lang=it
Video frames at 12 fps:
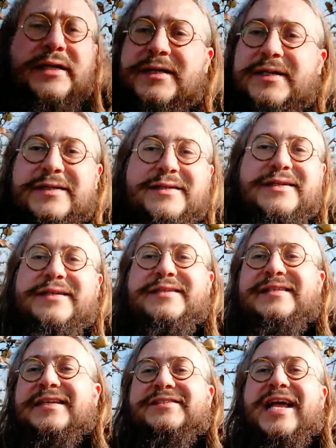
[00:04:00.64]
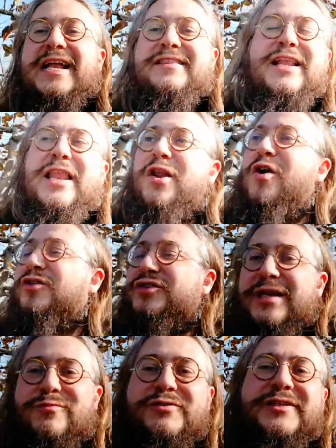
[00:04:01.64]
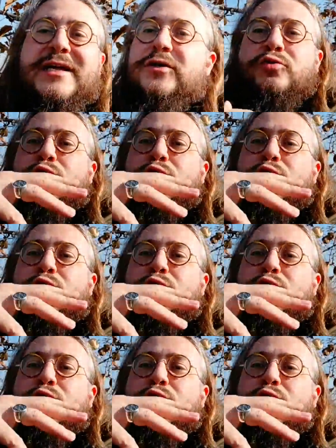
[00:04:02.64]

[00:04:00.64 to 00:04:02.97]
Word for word: i deserti, le rocce, le montagne,